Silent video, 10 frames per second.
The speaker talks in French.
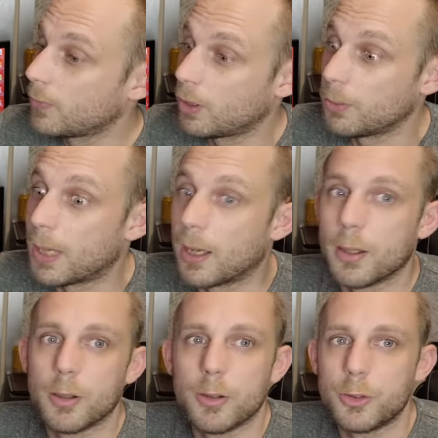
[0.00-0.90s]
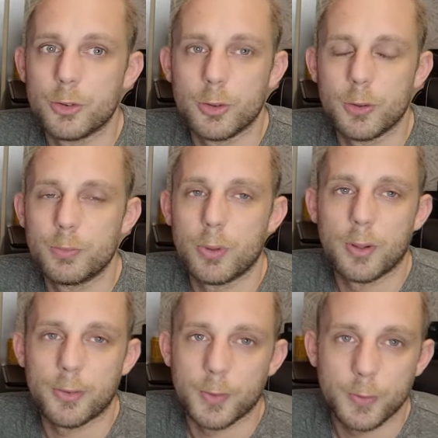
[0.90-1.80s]
euh, bah, euh, justement pour
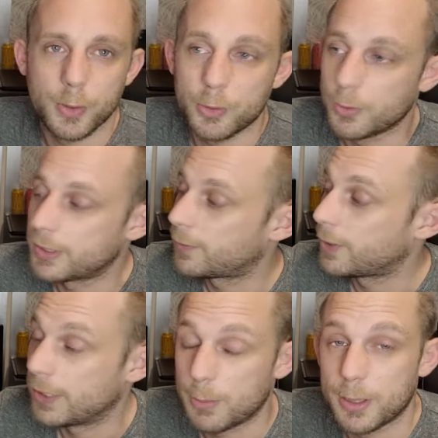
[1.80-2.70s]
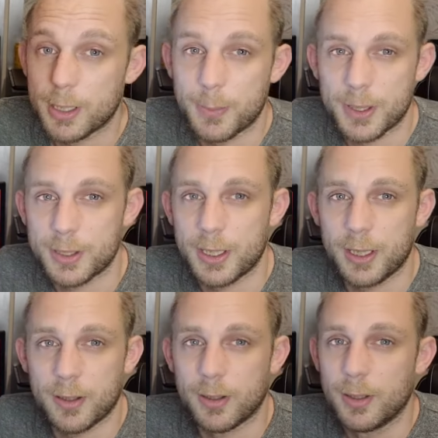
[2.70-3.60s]
leurs enfants, ils sont dit ça fait des tablettes à pas
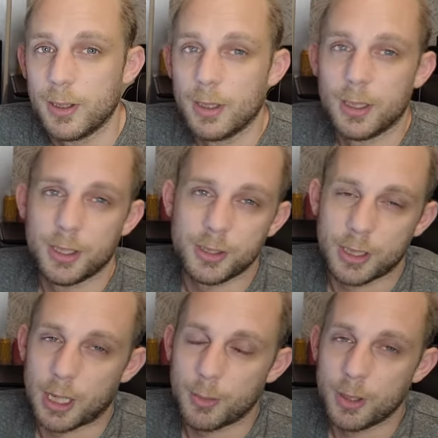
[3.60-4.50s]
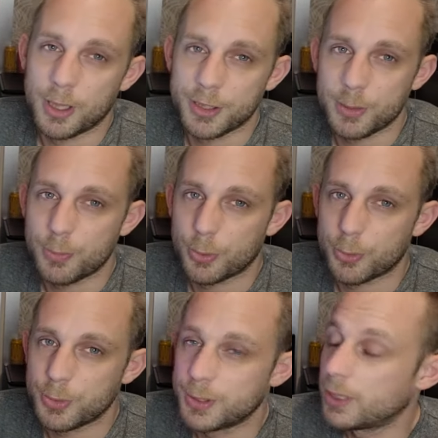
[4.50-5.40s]
cher et généralement ils la jettent pour
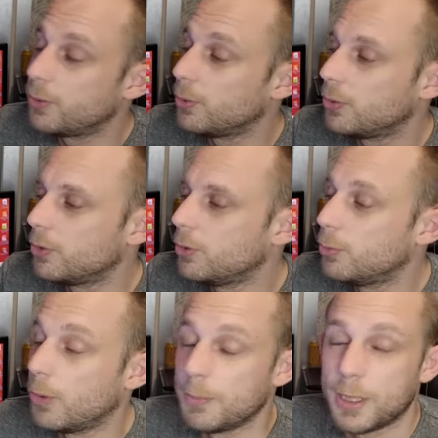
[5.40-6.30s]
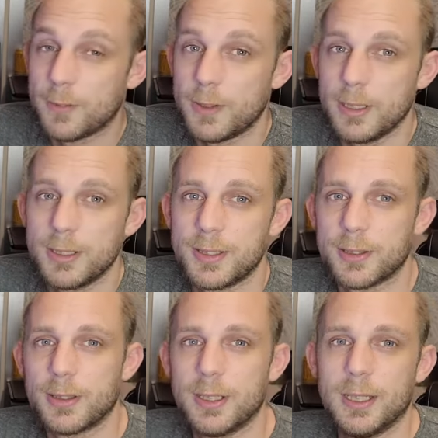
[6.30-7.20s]
tout ce qui est YouTube ou même Netflix
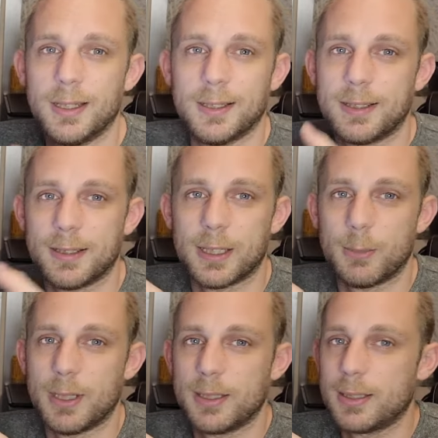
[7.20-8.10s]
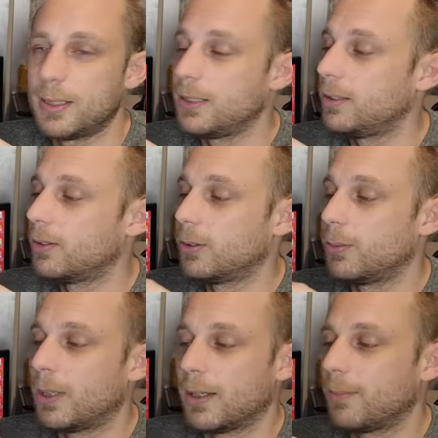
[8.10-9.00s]
et c'est des tablettes qui euh,
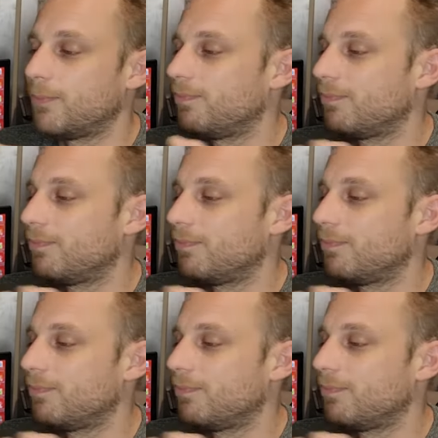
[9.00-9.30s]
bah,